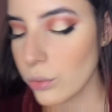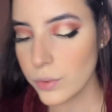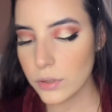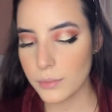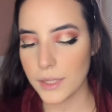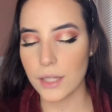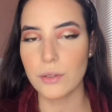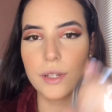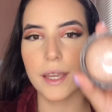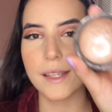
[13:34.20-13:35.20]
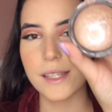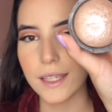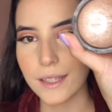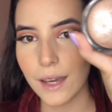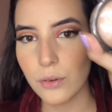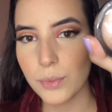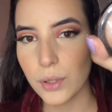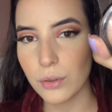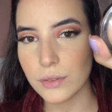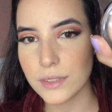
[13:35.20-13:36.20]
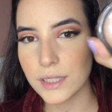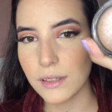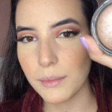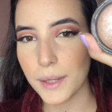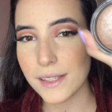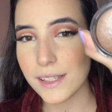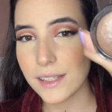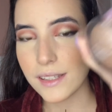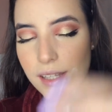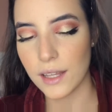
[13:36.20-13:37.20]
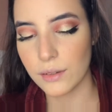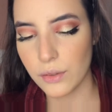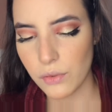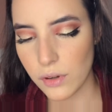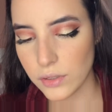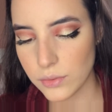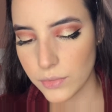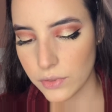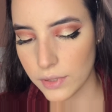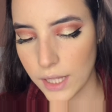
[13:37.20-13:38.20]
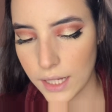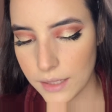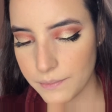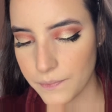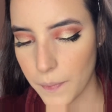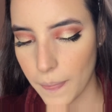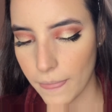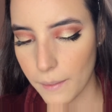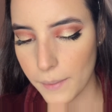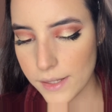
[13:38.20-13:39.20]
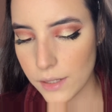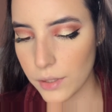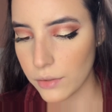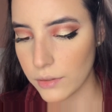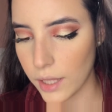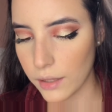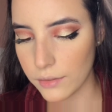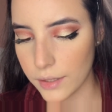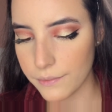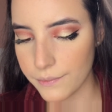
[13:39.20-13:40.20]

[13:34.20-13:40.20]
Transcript: iluminador, que é esse aqui da Ruby Rose, e pra ser sincero, eu não gosto muito dele, mas é o que eu tenho, né?